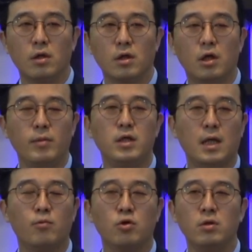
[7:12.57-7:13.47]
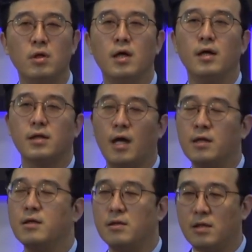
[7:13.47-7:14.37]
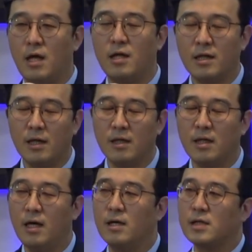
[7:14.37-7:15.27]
그럼 이 재물은 대사, 제사장이나